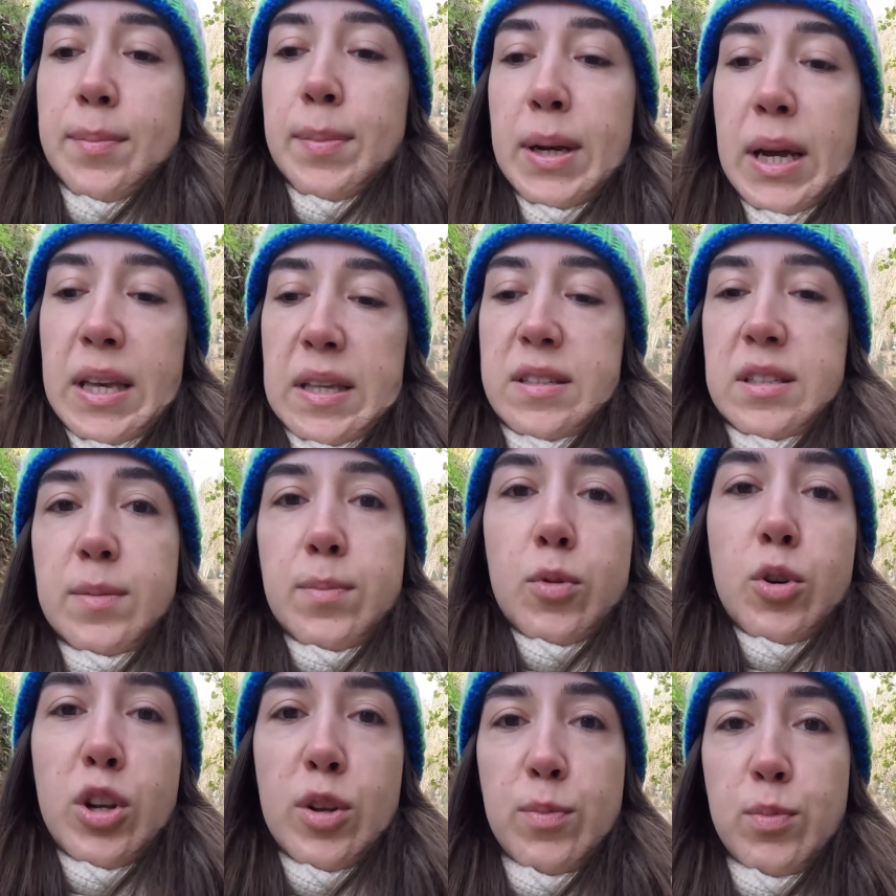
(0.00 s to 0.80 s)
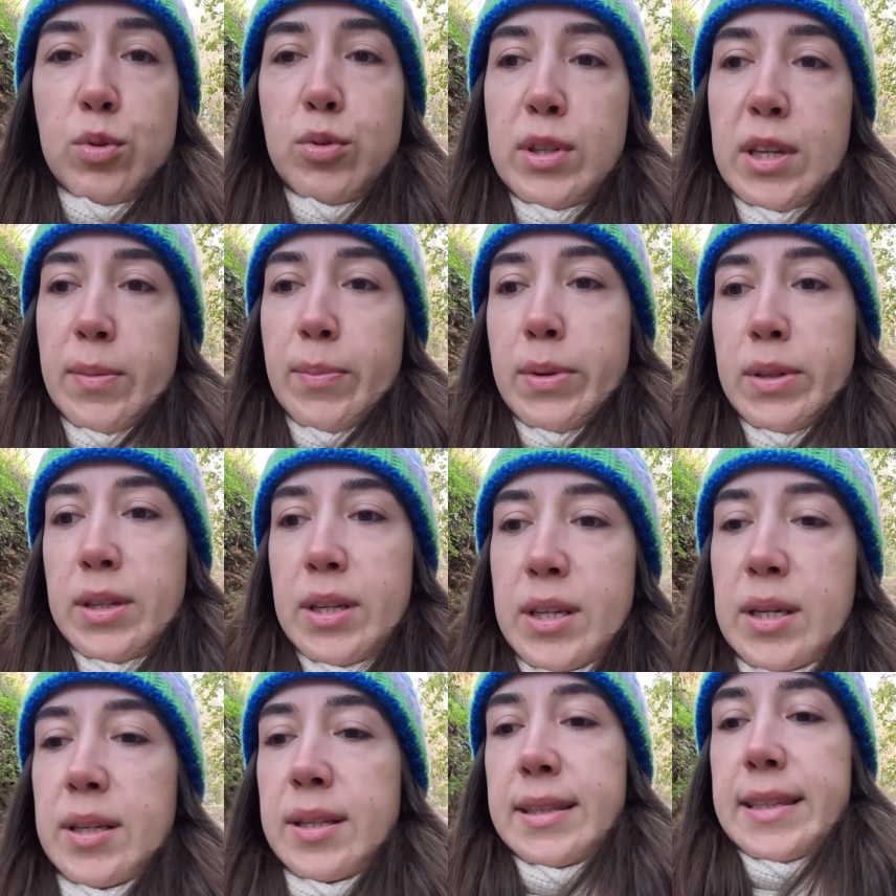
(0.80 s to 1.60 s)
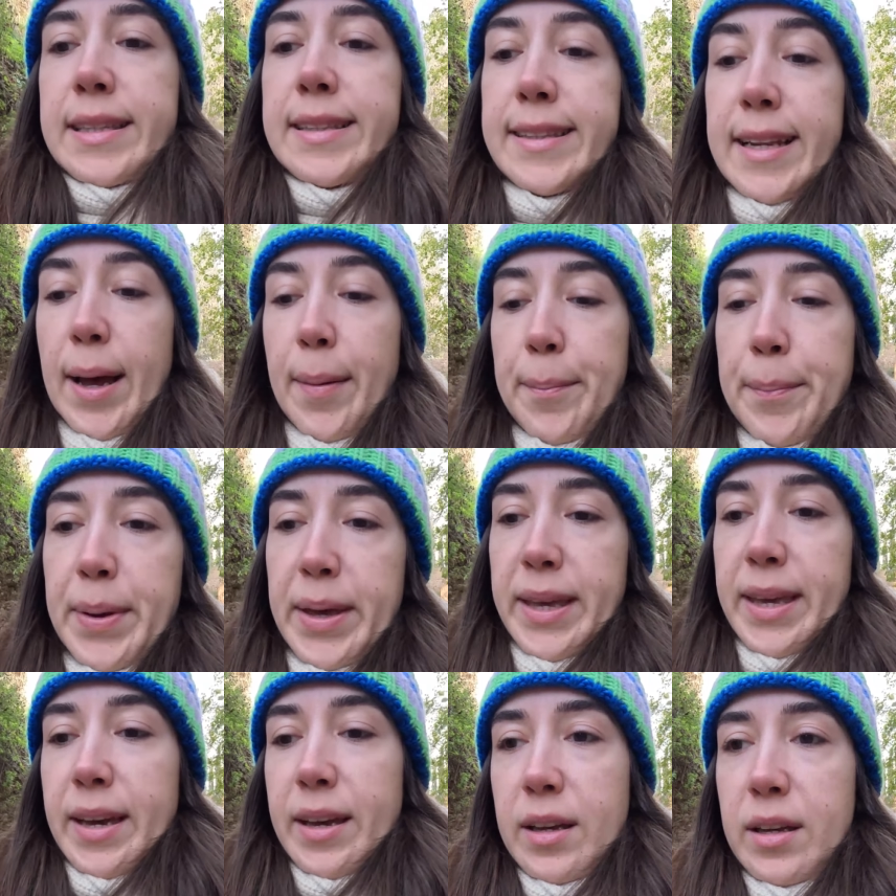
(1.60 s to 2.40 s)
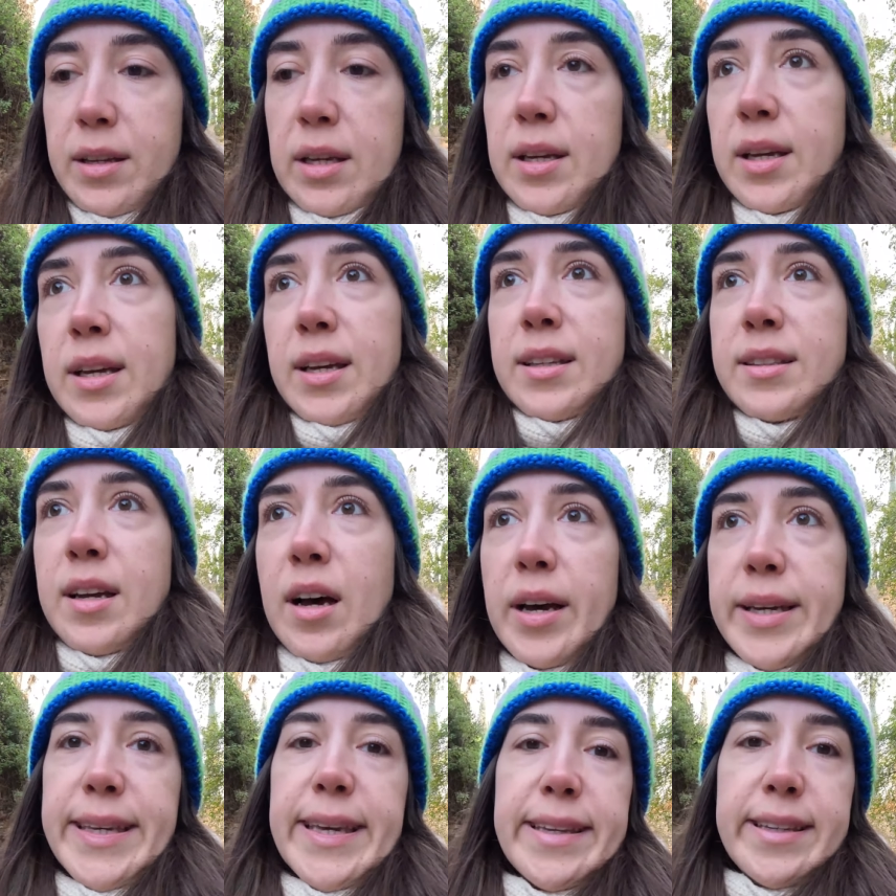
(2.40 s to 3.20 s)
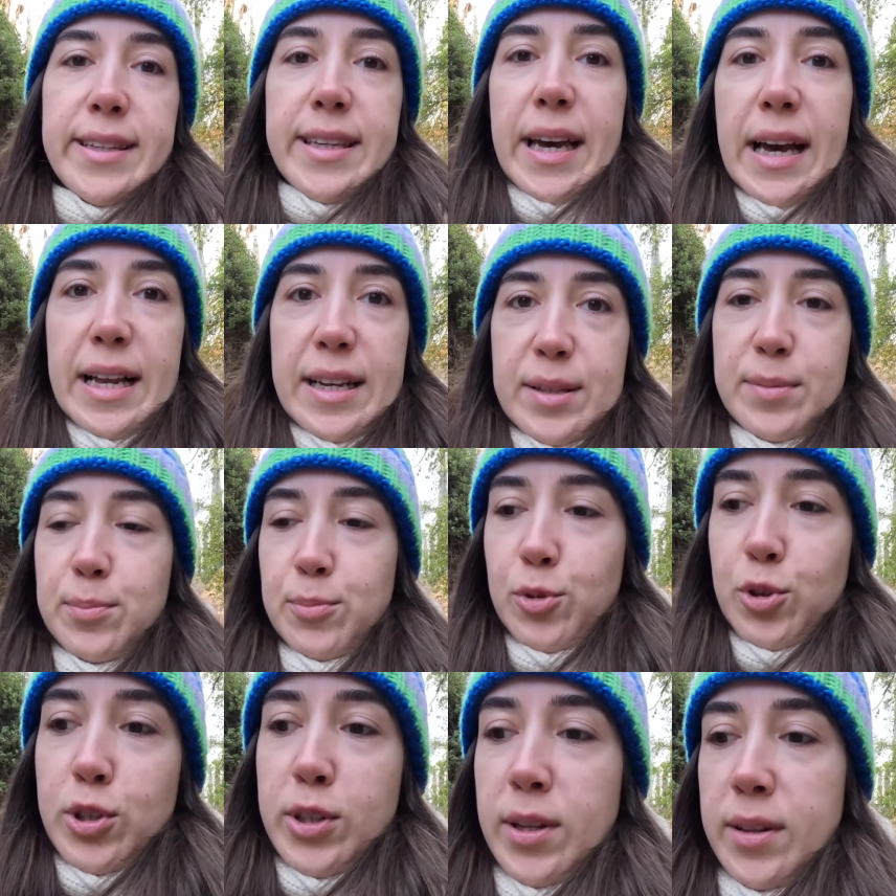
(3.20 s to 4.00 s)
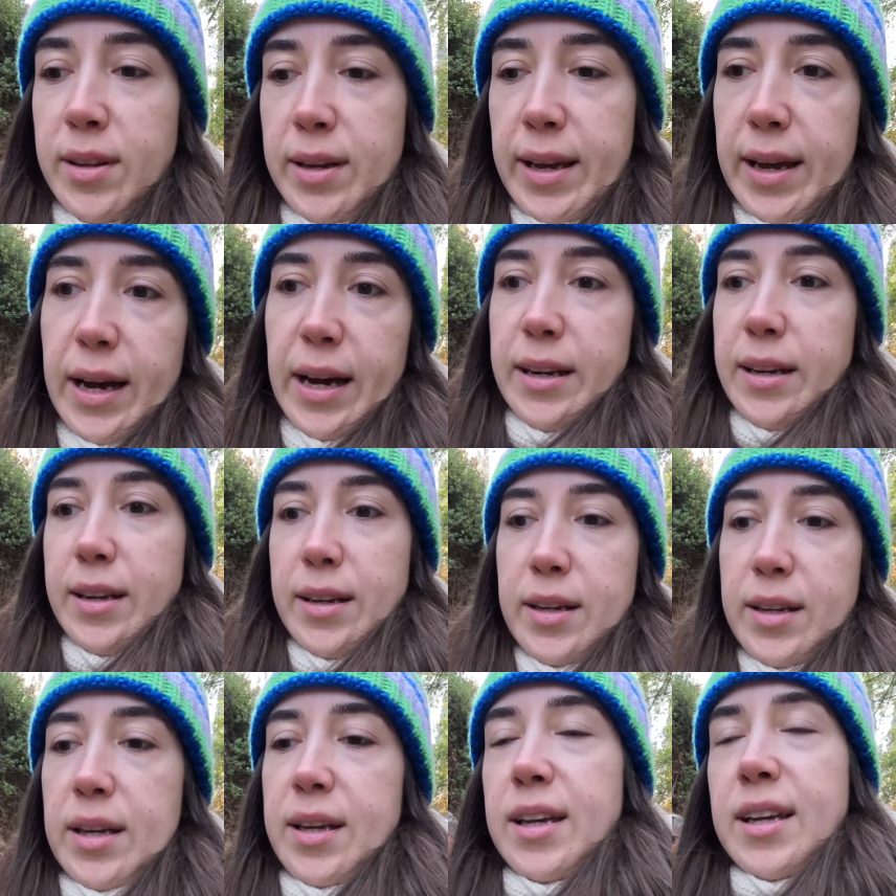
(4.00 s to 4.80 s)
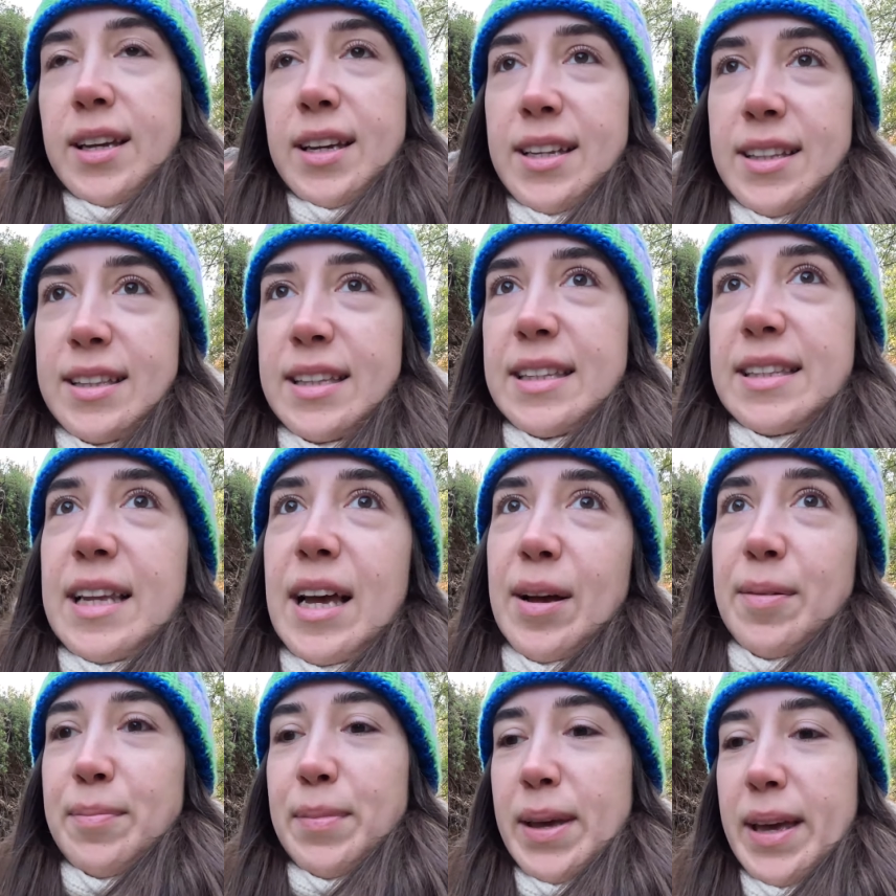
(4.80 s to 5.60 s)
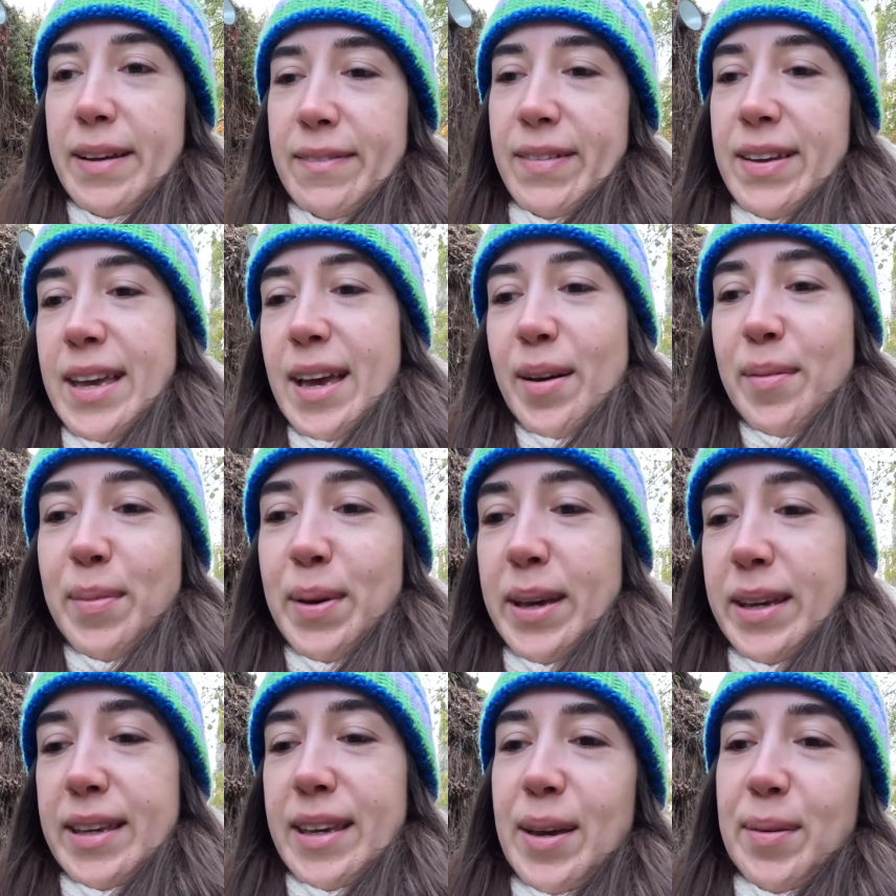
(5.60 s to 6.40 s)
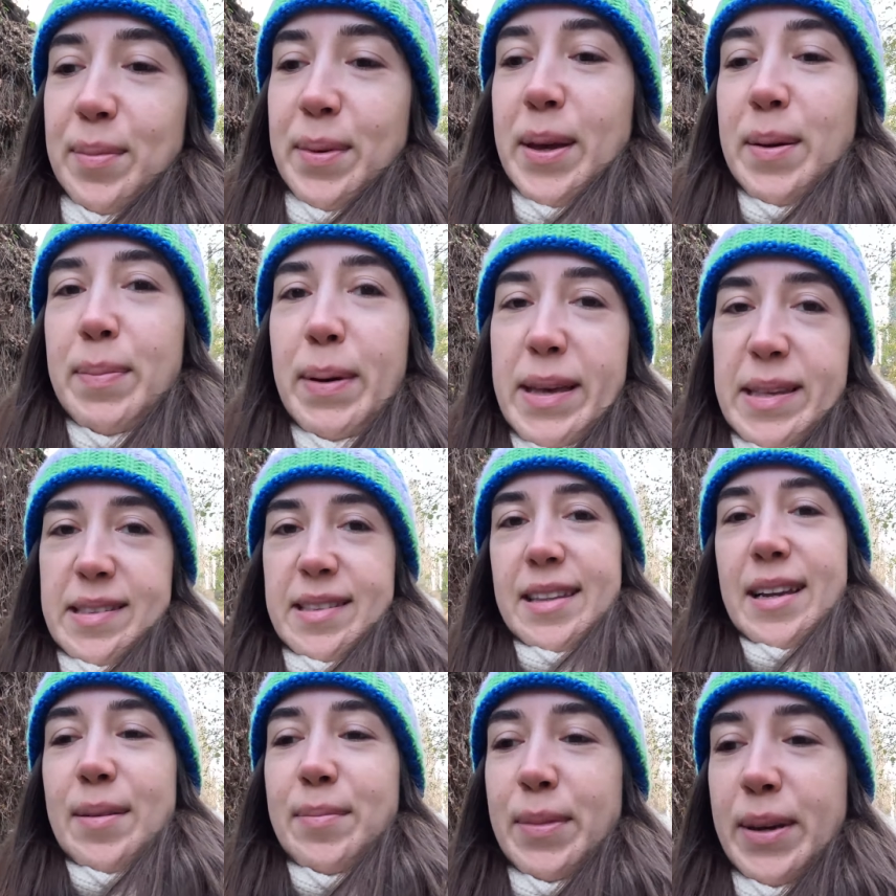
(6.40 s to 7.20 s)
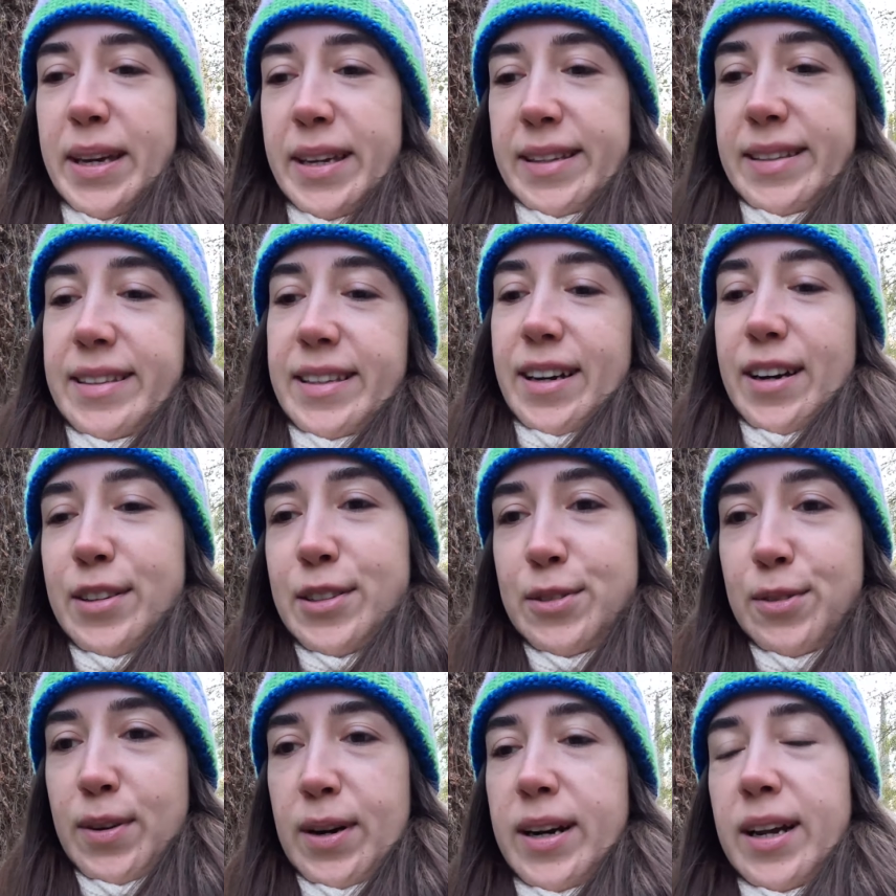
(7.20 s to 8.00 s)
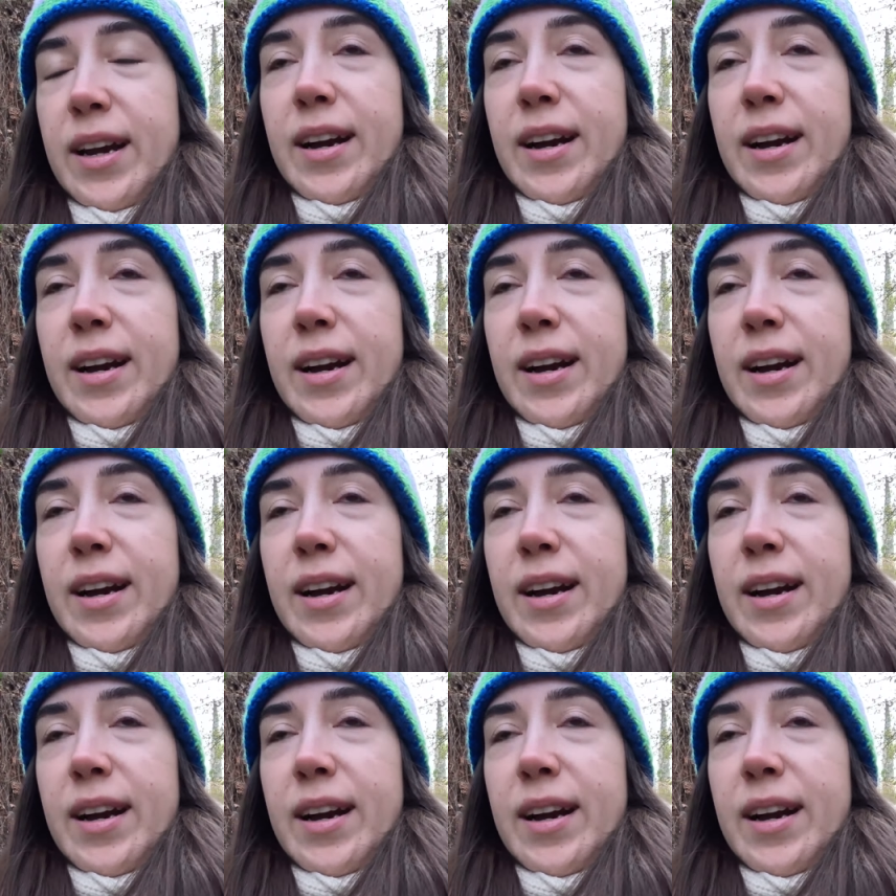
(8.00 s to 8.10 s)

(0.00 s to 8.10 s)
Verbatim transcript: Birazcık böyle bünyemin dinlenmeye, daha yeni geldim bu arada da yani. Dinlenmeye ve yemek yemeye, beslenmeye ihtiyacı var